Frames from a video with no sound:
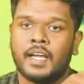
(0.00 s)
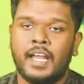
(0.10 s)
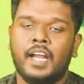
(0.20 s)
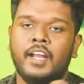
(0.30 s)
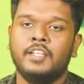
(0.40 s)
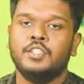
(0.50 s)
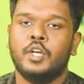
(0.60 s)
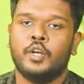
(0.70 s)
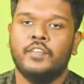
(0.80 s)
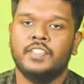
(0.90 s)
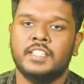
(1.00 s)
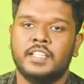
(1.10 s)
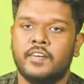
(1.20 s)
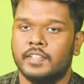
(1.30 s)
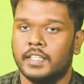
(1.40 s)
கல்யாணம்னு சொல்கிற ஒரு
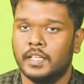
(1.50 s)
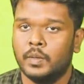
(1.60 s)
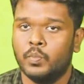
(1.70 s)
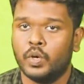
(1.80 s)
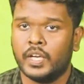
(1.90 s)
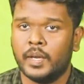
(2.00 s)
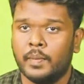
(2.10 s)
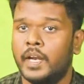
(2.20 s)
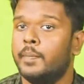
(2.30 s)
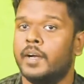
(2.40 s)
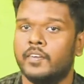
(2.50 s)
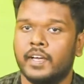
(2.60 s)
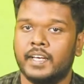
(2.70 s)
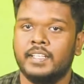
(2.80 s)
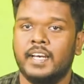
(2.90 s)
விஷயத்தில் வந்து முக்கியமான பங்கு
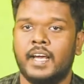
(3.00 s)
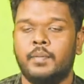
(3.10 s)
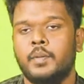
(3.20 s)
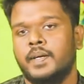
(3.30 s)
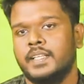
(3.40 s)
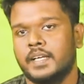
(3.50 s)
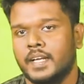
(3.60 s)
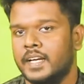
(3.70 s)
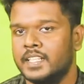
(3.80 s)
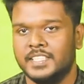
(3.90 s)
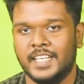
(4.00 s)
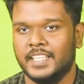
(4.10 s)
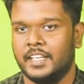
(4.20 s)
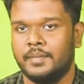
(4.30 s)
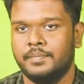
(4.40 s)
வகிக்கிறது என்ன அப்படின்னு பார்த்தீங்கன்னா
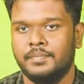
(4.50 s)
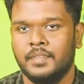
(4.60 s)
ஜாதகம்